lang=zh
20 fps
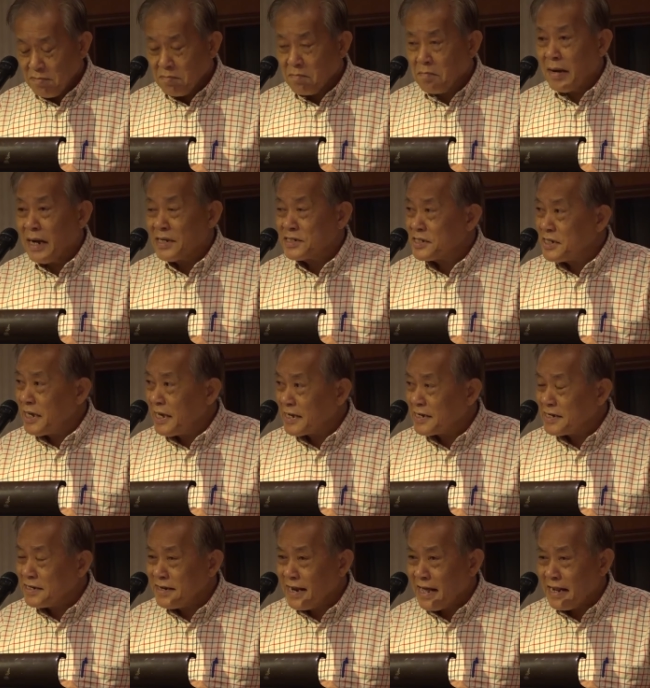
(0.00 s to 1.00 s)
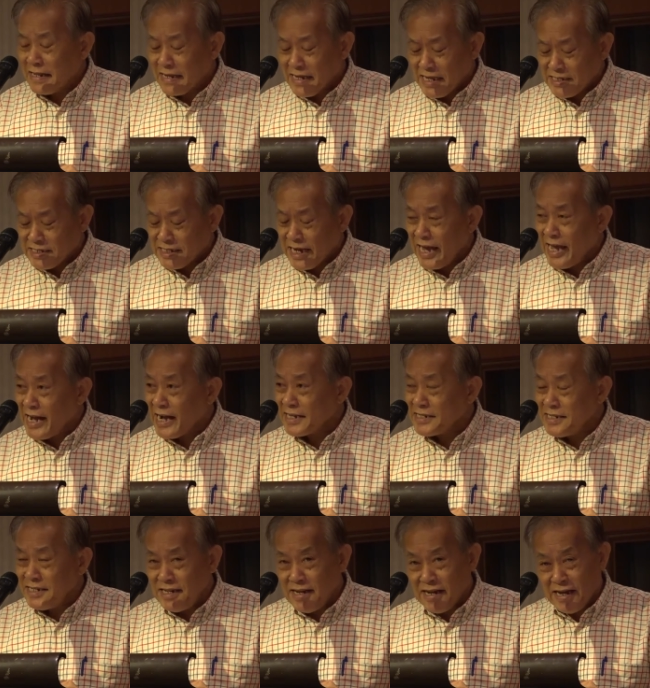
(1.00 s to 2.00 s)
马赛跟他干啥呀？个
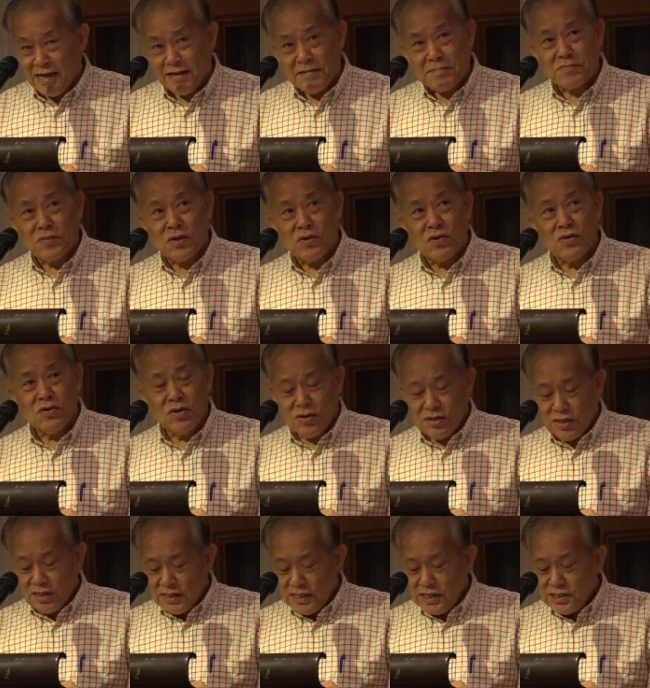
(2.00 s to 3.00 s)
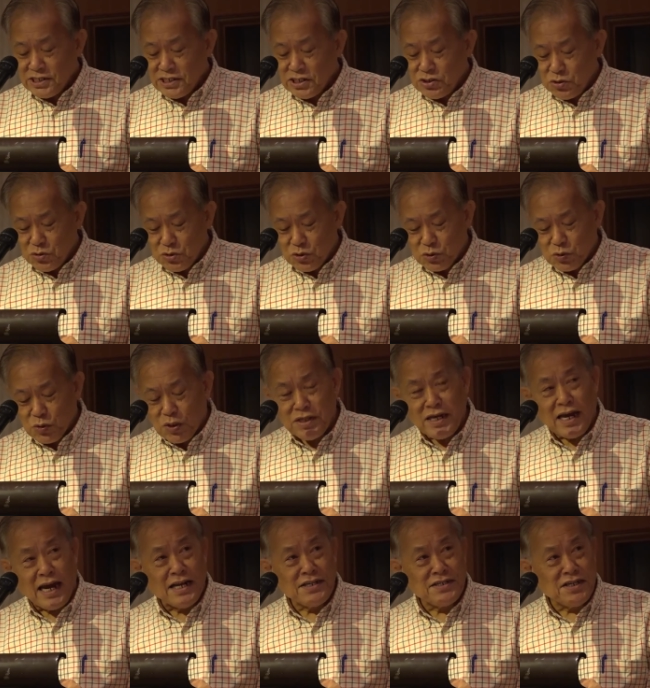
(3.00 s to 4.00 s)
滴的？”意思就是说，你
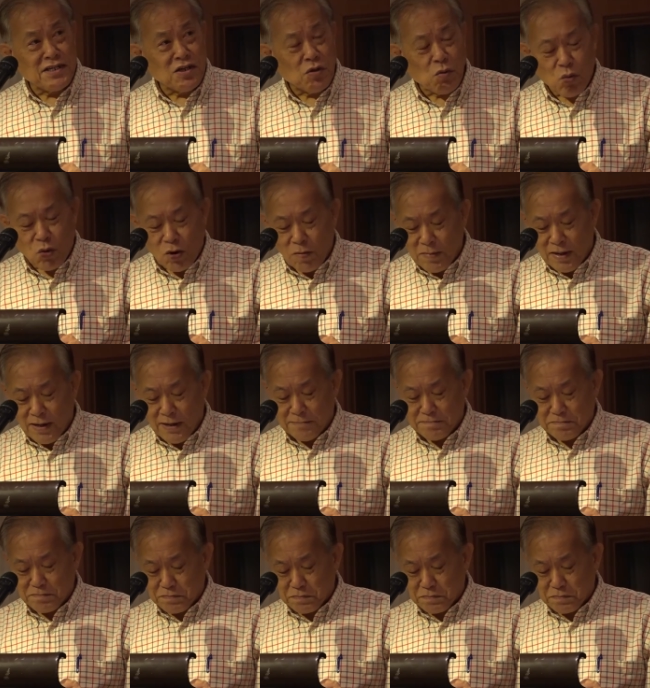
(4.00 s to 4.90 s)
还认得我吗？